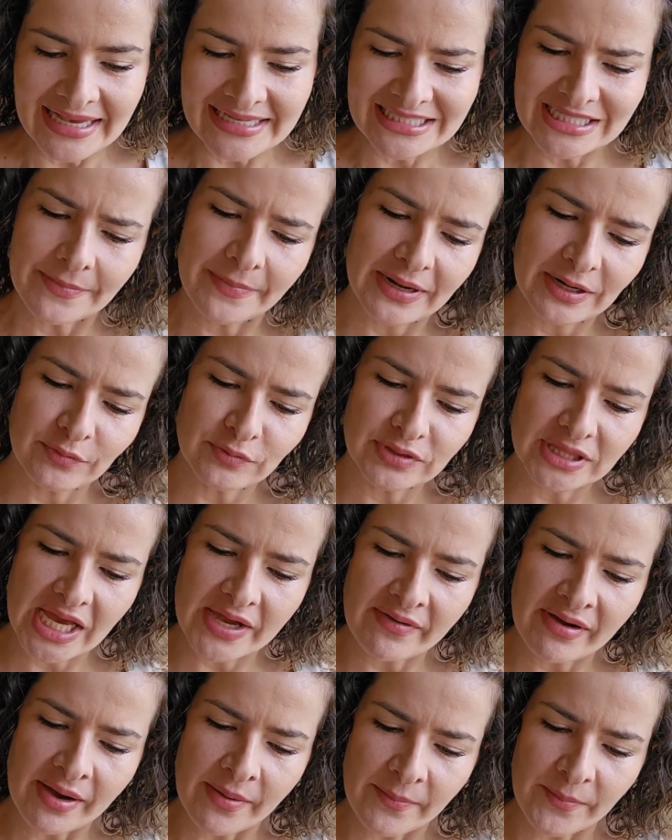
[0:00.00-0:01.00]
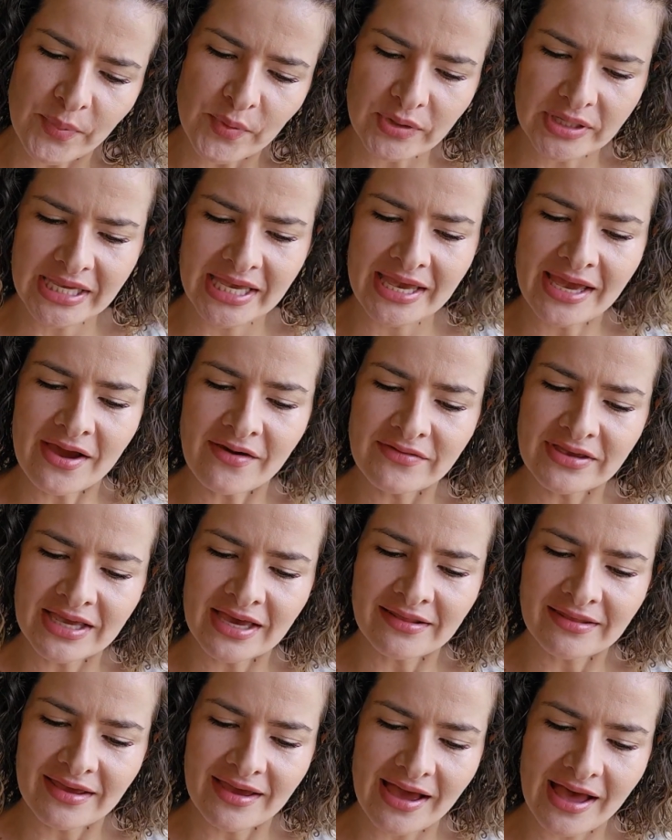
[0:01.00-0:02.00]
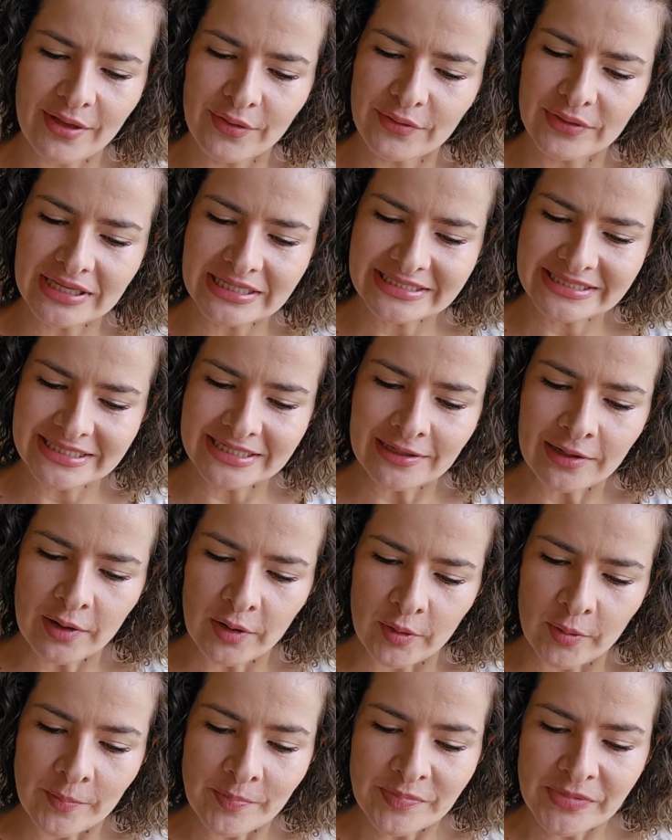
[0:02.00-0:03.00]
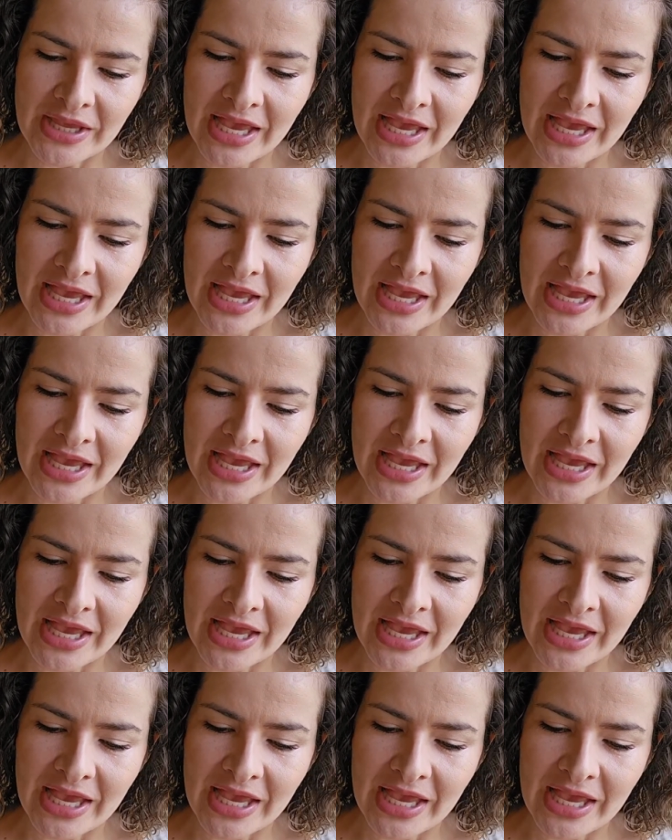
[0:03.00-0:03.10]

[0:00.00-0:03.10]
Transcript: Se preguntaba por qué había dejado de hacerlo.